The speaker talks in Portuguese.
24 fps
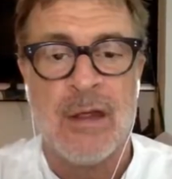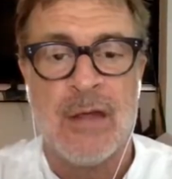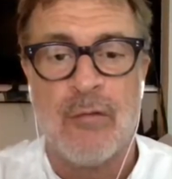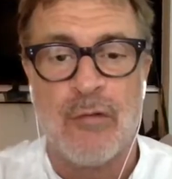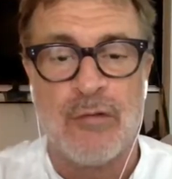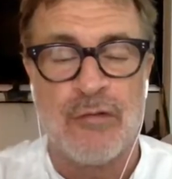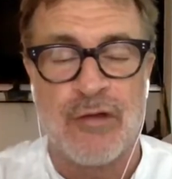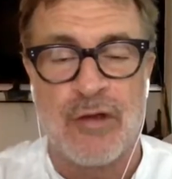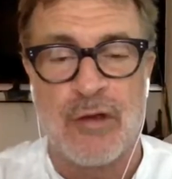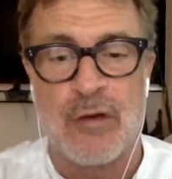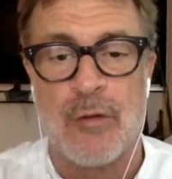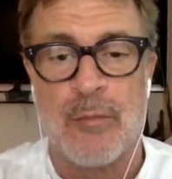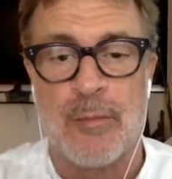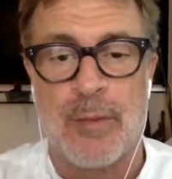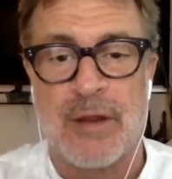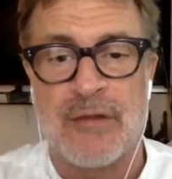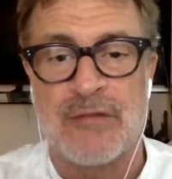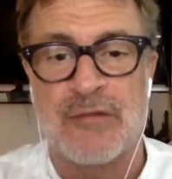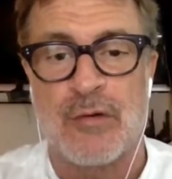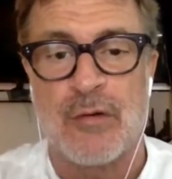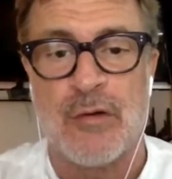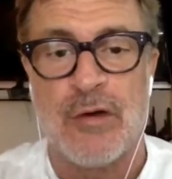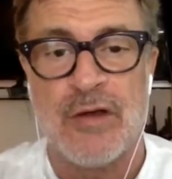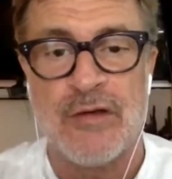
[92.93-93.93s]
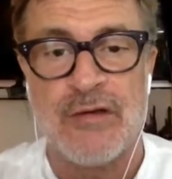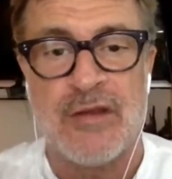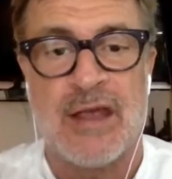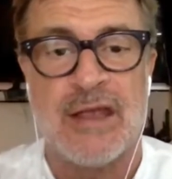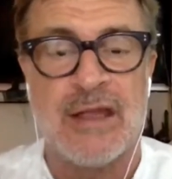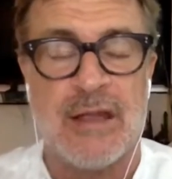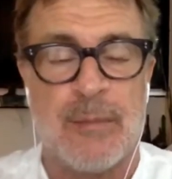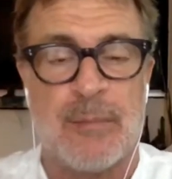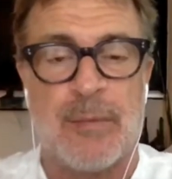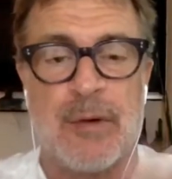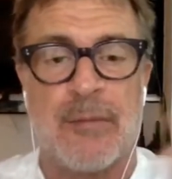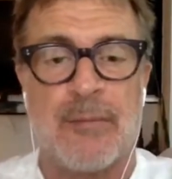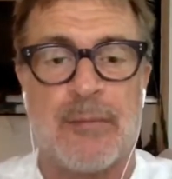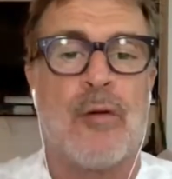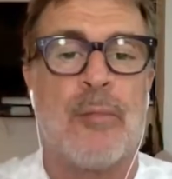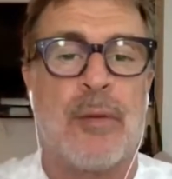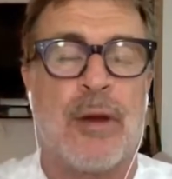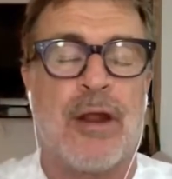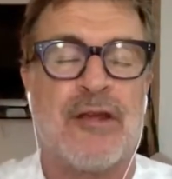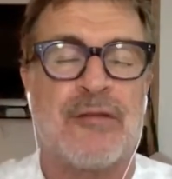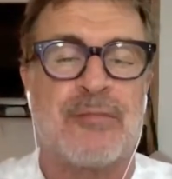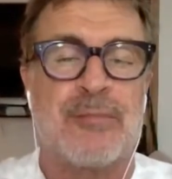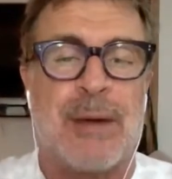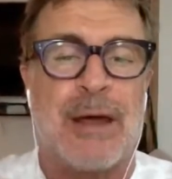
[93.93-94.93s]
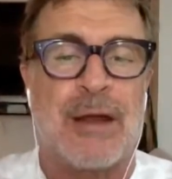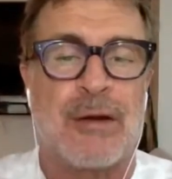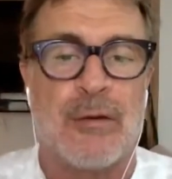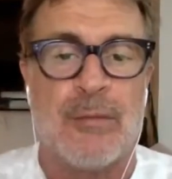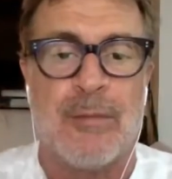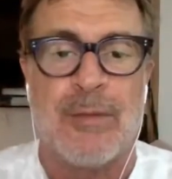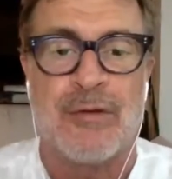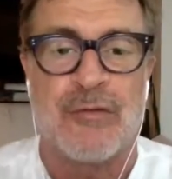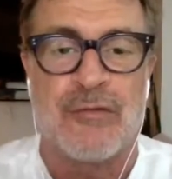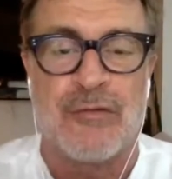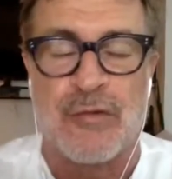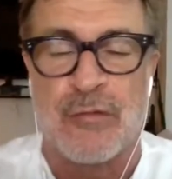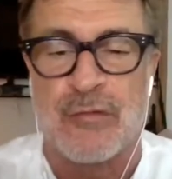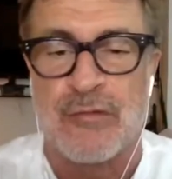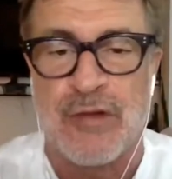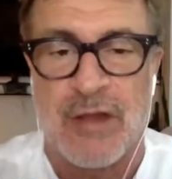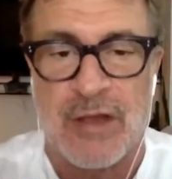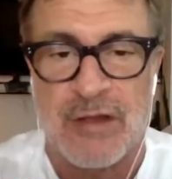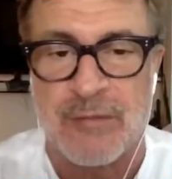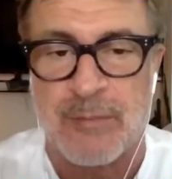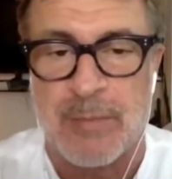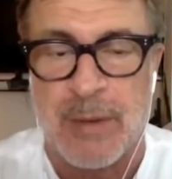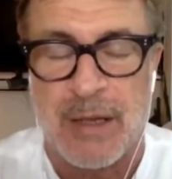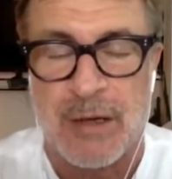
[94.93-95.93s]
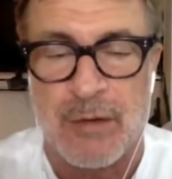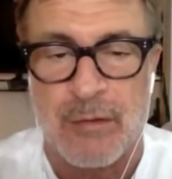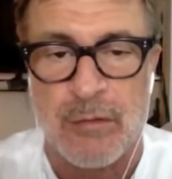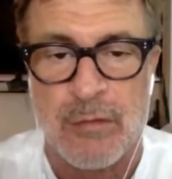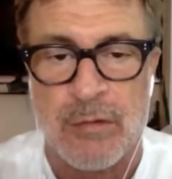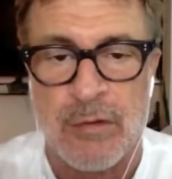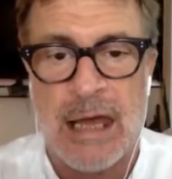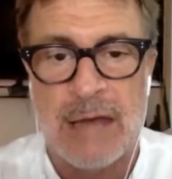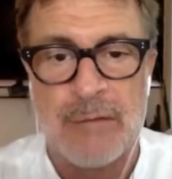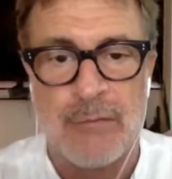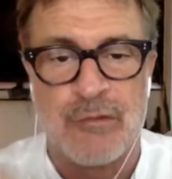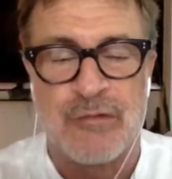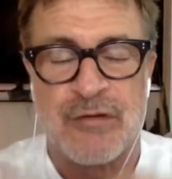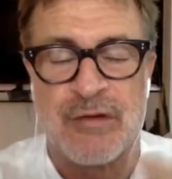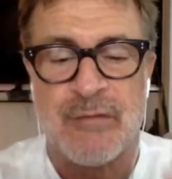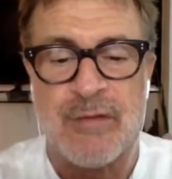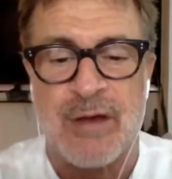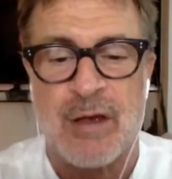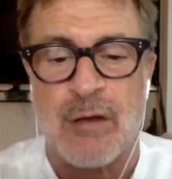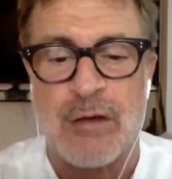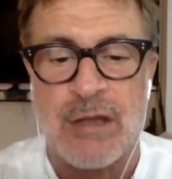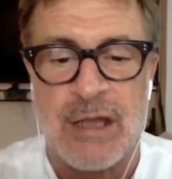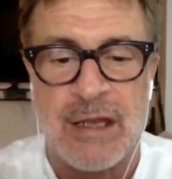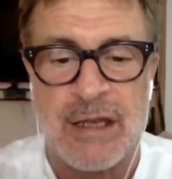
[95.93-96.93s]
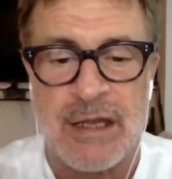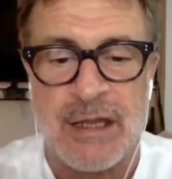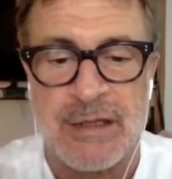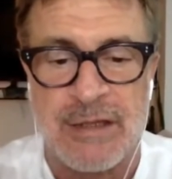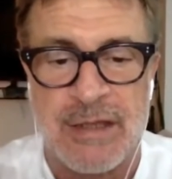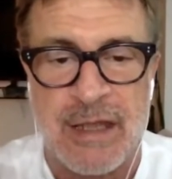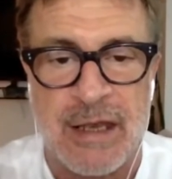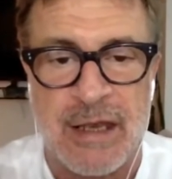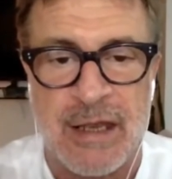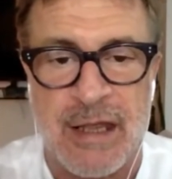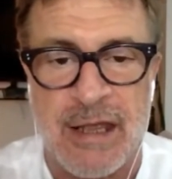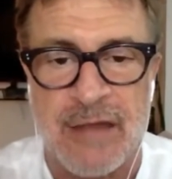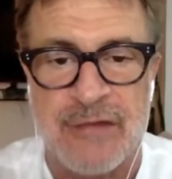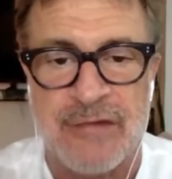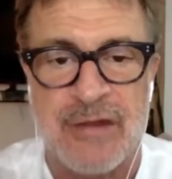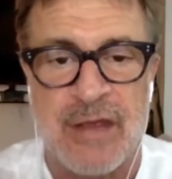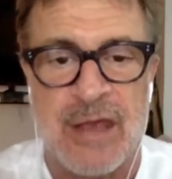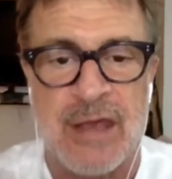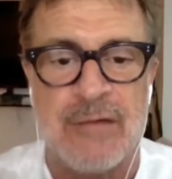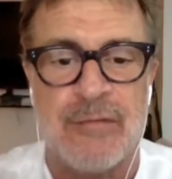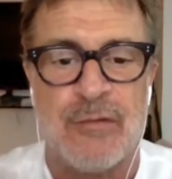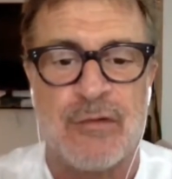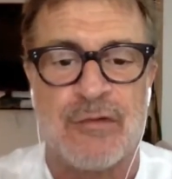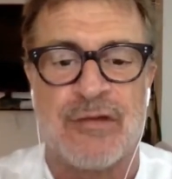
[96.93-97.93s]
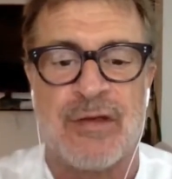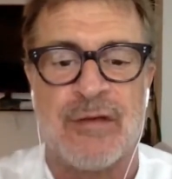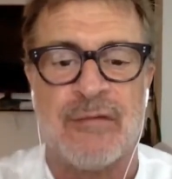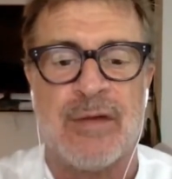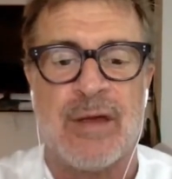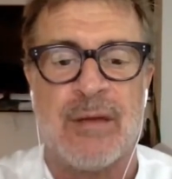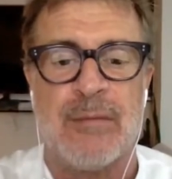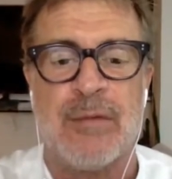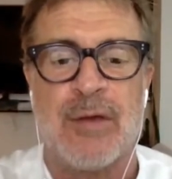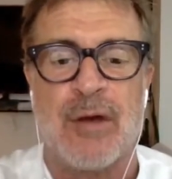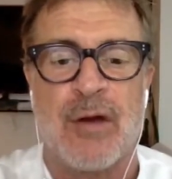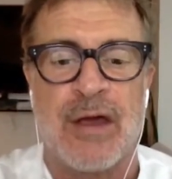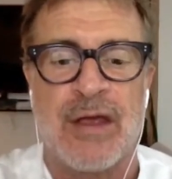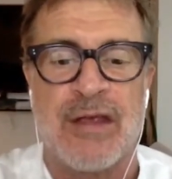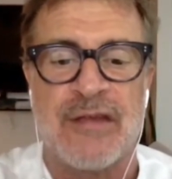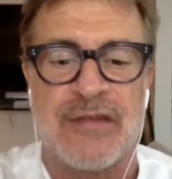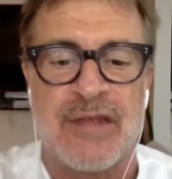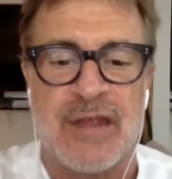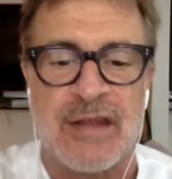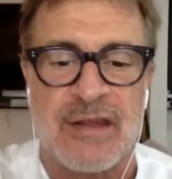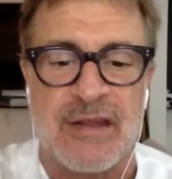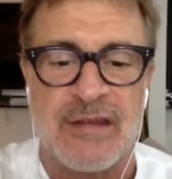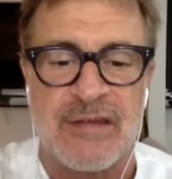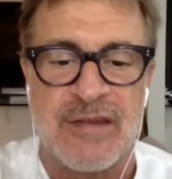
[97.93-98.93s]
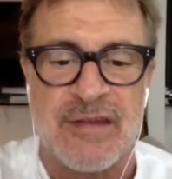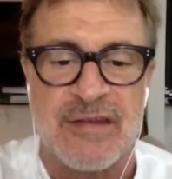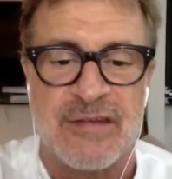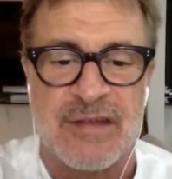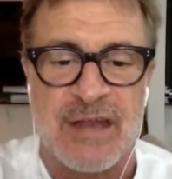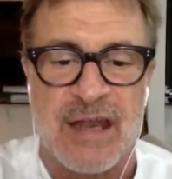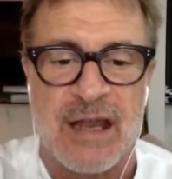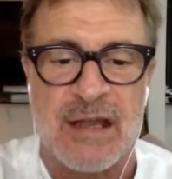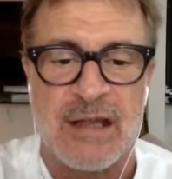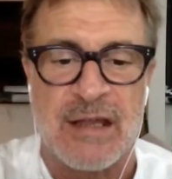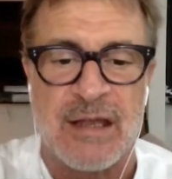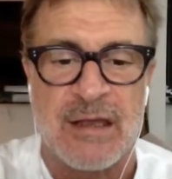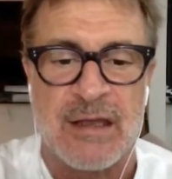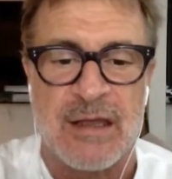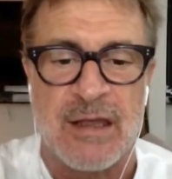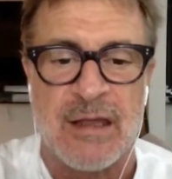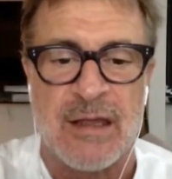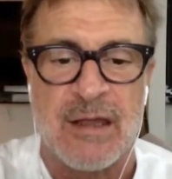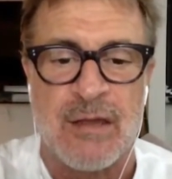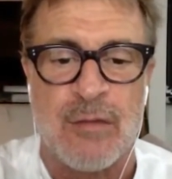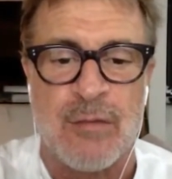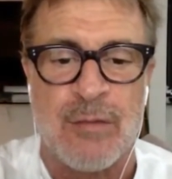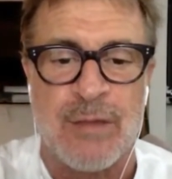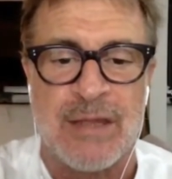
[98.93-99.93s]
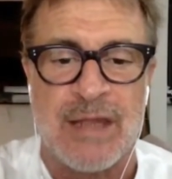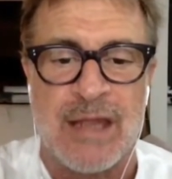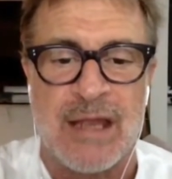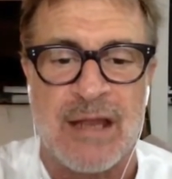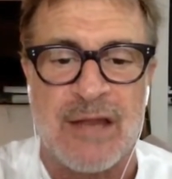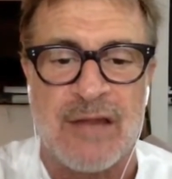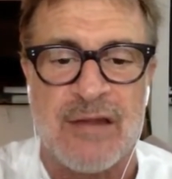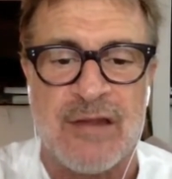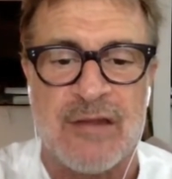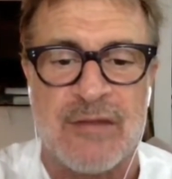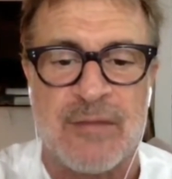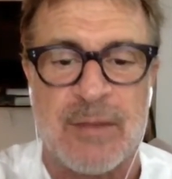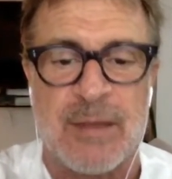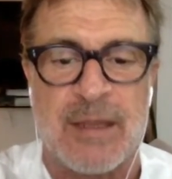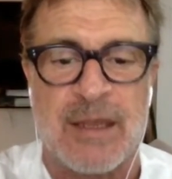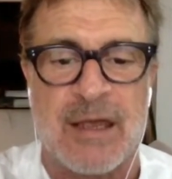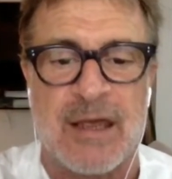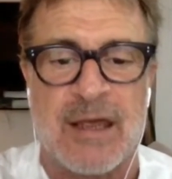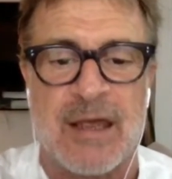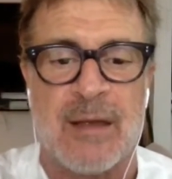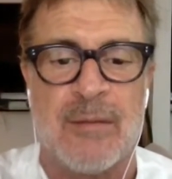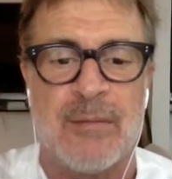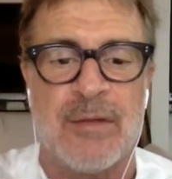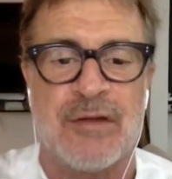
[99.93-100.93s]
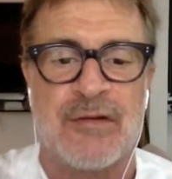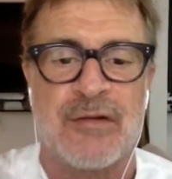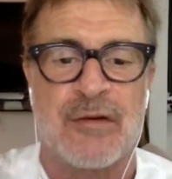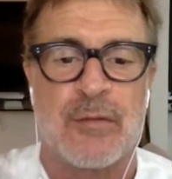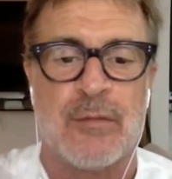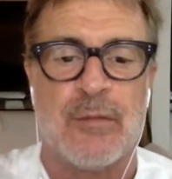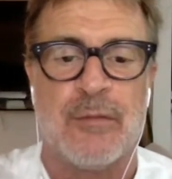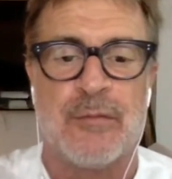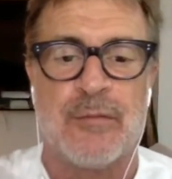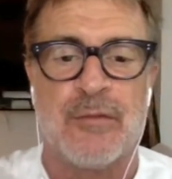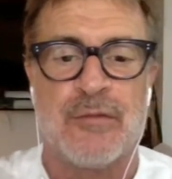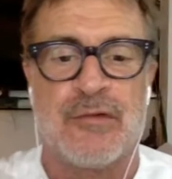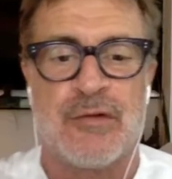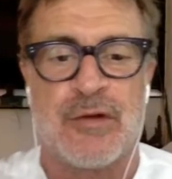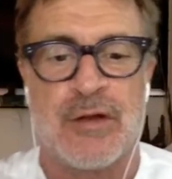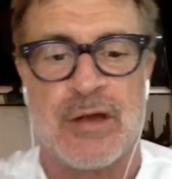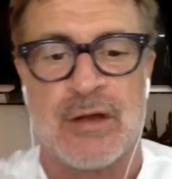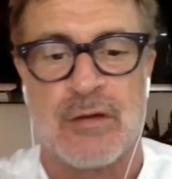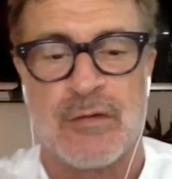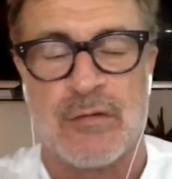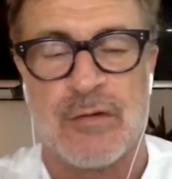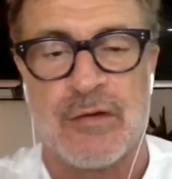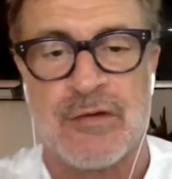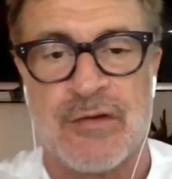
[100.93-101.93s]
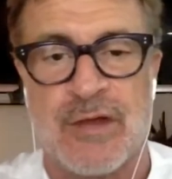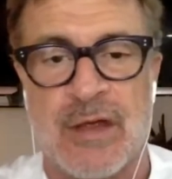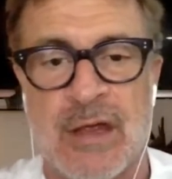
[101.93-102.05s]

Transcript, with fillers: Você compra as coisas, aí depois compra as pargos, mas não sei usar as pargos. Aí você vai olhar na internet e aí você vê mil receitas estranhas que nenhuma delas explica realmente como funciona a coisa.